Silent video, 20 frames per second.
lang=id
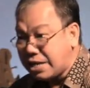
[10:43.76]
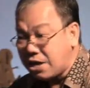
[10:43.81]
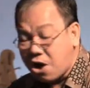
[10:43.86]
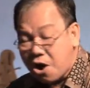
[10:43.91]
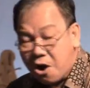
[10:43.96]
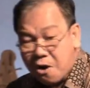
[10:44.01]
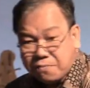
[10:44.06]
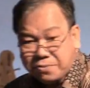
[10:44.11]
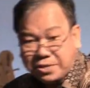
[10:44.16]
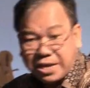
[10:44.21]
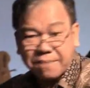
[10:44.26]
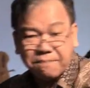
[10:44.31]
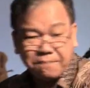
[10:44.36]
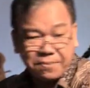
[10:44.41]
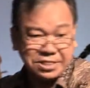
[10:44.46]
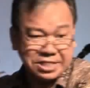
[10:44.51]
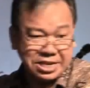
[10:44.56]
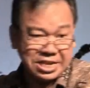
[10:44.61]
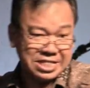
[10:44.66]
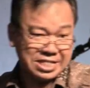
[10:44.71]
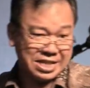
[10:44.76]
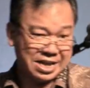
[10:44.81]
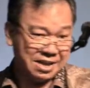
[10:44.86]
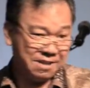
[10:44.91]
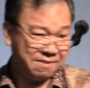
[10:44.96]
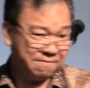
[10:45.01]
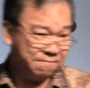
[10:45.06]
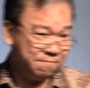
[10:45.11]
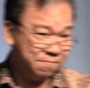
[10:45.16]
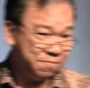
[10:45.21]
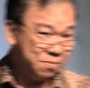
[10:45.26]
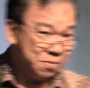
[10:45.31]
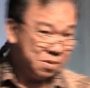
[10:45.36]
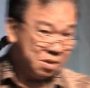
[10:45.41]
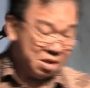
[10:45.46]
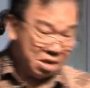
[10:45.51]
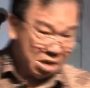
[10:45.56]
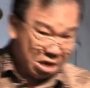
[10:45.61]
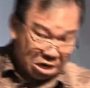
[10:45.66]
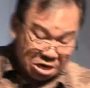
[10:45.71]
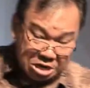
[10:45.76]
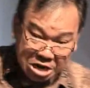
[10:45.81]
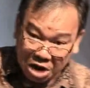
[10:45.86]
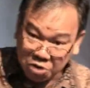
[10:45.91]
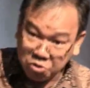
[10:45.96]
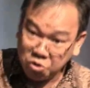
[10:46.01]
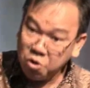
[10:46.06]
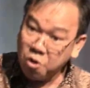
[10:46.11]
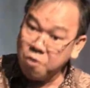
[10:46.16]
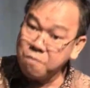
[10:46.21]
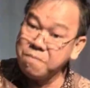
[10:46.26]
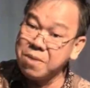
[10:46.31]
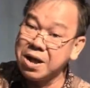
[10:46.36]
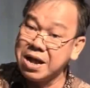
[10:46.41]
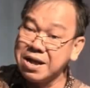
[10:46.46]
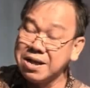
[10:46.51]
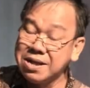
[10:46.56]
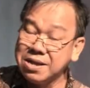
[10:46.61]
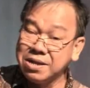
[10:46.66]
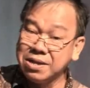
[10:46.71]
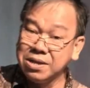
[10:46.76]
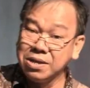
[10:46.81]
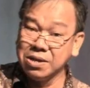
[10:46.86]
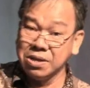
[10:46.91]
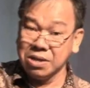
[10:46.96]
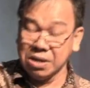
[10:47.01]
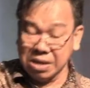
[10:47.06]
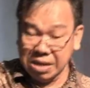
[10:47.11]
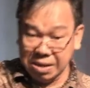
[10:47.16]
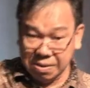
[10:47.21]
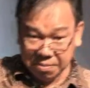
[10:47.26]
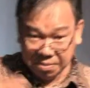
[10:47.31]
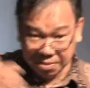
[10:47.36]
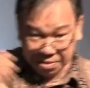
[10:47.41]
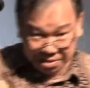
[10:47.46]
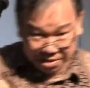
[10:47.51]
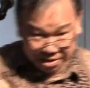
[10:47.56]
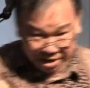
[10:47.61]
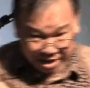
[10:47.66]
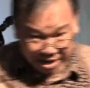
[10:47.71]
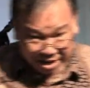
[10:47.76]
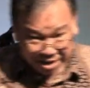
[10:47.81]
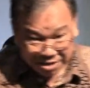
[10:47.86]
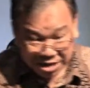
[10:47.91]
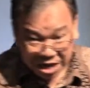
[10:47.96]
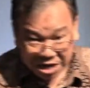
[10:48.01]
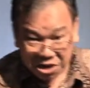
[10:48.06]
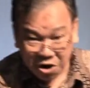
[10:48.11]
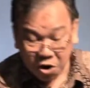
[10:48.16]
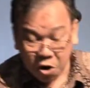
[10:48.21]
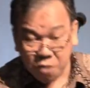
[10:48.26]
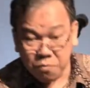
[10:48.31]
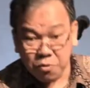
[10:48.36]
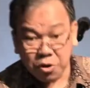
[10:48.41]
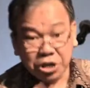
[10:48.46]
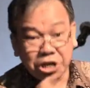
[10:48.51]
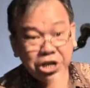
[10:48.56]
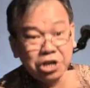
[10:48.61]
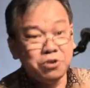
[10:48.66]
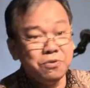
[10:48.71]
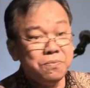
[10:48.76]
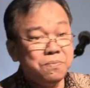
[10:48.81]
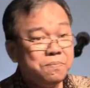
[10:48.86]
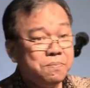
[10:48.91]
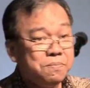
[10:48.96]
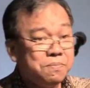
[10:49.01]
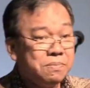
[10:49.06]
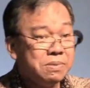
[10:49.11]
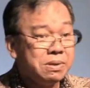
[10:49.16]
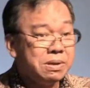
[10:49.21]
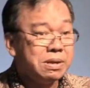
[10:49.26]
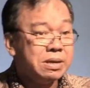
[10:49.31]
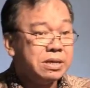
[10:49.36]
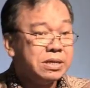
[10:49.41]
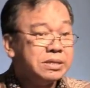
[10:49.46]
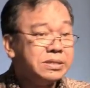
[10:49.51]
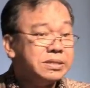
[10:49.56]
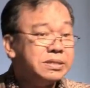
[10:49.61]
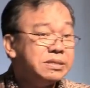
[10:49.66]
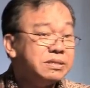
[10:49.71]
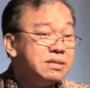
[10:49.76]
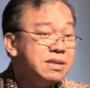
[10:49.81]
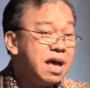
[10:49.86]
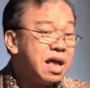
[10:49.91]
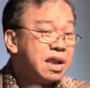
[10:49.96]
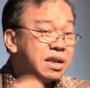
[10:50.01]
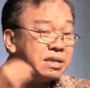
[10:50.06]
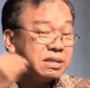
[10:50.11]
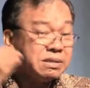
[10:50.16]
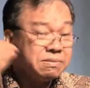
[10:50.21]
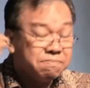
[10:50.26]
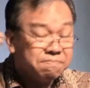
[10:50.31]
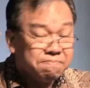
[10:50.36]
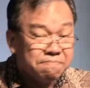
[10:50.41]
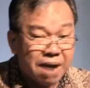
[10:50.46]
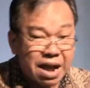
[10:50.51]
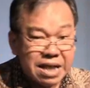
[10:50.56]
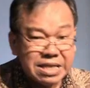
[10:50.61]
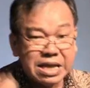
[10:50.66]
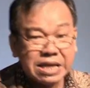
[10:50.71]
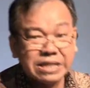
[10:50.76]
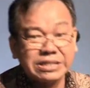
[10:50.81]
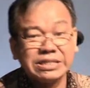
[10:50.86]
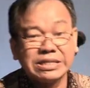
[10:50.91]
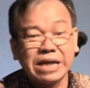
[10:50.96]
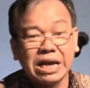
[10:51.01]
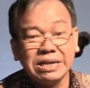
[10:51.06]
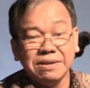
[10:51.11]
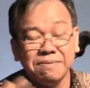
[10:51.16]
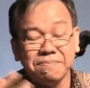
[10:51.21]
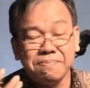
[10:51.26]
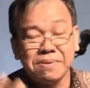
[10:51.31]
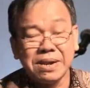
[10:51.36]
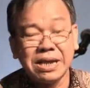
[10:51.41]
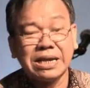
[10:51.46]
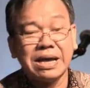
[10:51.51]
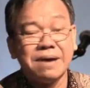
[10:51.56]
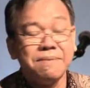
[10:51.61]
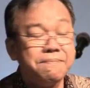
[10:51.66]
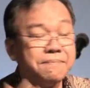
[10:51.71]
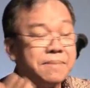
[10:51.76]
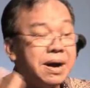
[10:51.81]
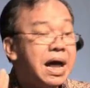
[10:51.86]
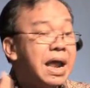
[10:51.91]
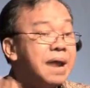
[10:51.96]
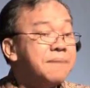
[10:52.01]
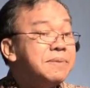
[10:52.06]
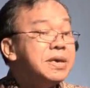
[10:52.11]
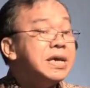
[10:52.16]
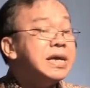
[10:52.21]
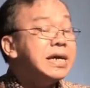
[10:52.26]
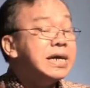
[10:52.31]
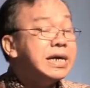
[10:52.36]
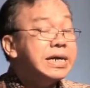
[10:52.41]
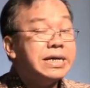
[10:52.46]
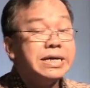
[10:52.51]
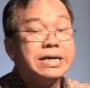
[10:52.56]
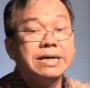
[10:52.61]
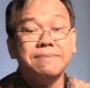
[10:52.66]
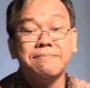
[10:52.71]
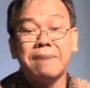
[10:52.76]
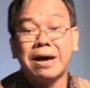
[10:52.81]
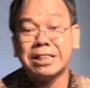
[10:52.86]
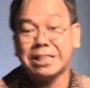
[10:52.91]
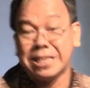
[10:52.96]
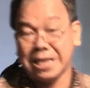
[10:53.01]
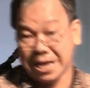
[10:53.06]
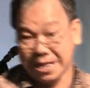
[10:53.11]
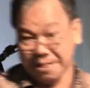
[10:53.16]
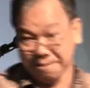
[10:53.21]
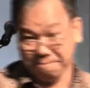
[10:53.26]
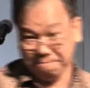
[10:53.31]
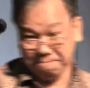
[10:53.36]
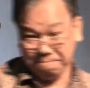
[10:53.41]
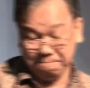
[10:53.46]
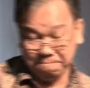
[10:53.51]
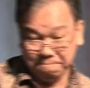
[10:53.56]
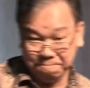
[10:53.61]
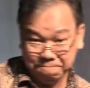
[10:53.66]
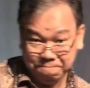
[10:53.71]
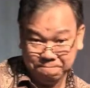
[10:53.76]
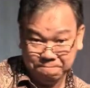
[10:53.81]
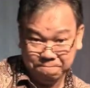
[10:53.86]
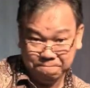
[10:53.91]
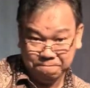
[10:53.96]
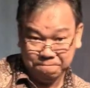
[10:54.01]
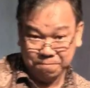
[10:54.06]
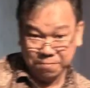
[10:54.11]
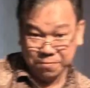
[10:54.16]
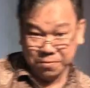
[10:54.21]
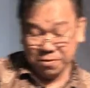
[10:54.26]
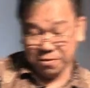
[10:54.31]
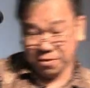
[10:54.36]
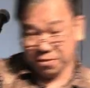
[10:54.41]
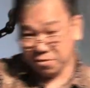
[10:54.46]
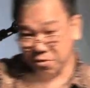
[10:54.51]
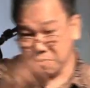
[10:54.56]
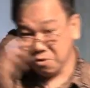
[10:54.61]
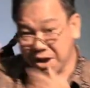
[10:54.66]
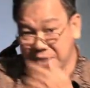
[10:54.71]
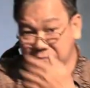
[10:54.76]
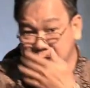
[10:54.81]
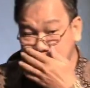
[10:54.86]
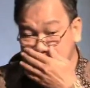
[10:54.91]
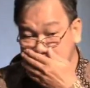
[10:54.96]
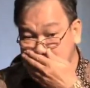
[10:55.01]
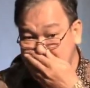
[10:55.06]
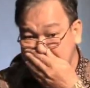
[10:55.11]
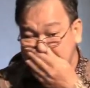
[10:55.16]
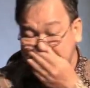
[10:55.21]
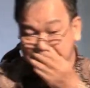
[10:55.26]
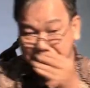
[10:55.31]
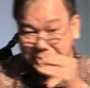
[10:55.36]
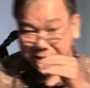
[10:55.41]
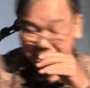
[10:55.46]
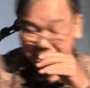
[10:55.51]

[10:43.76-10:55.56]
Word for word: objek penderita. Dia adu domba, dia jadi obor hidup, dan banyak sekali mereka mengalami kematian. Tahun 2012 saya pernah ke